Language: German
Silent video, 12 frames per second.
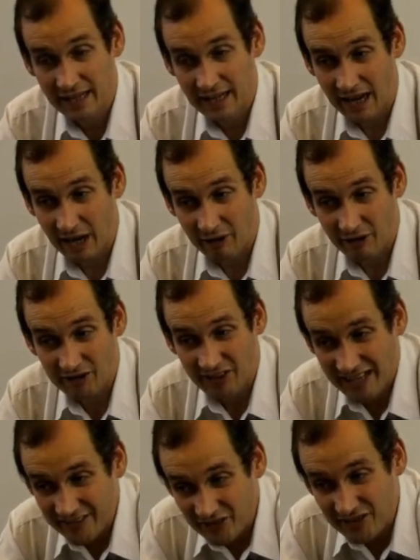auch aus
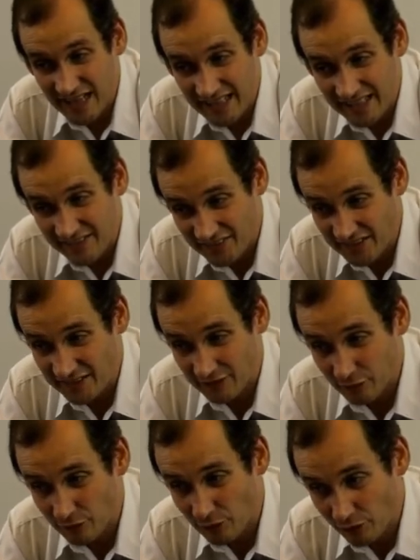rationaler Sicht, aus
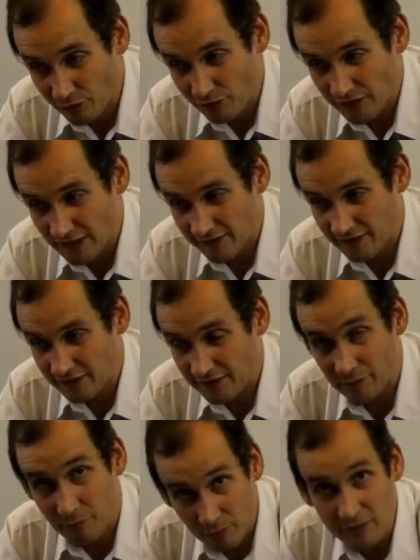vernünftiger Sicht
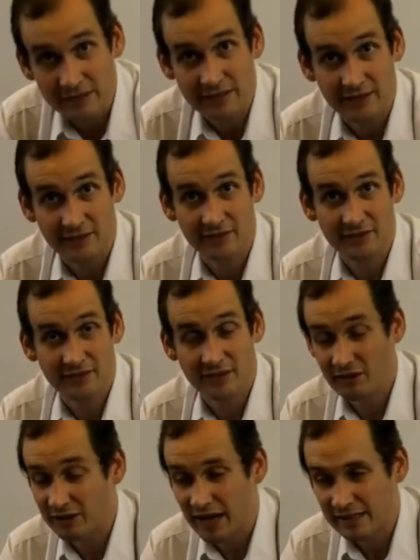geboten ist. Das ist ja
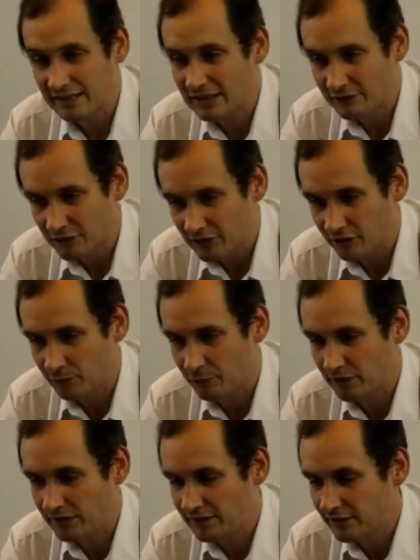auch gerade in der
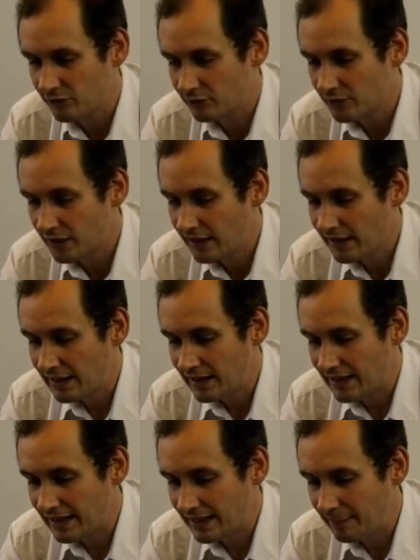Wirtschaftspolitik so.
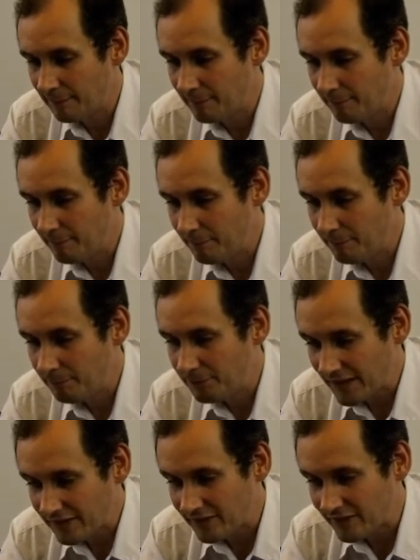Ähm,
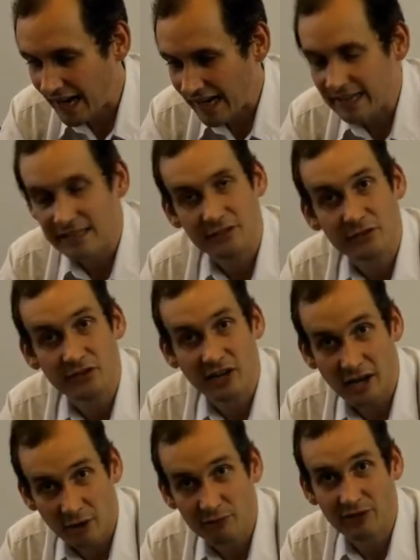das ist eigentlich
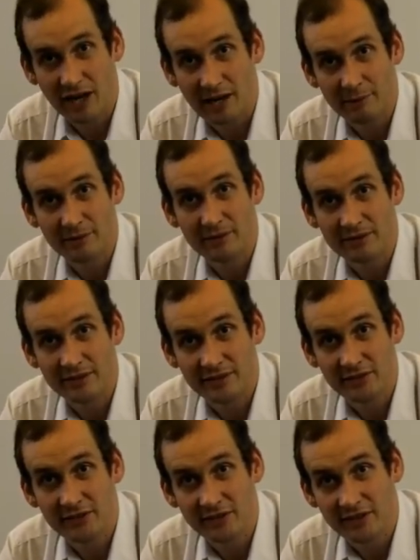unsere Aufgabe und das
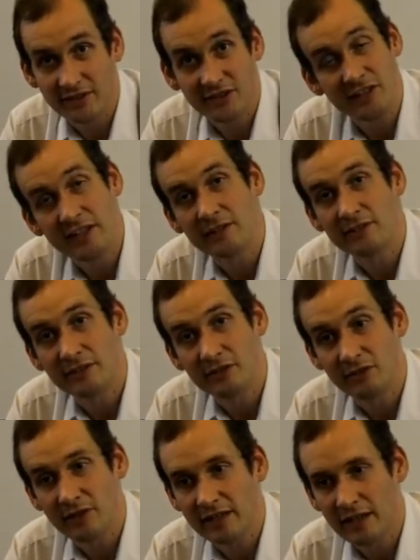ist unser Ziel und
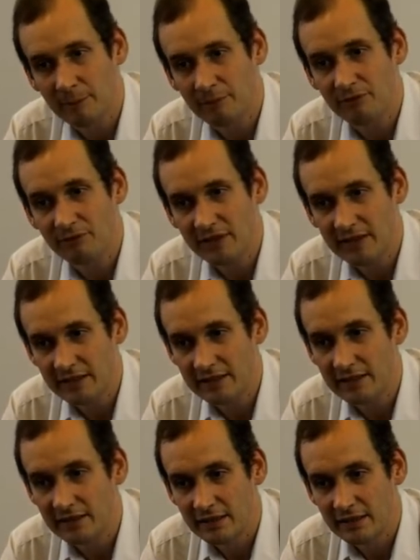deswegen kämpfen wir hier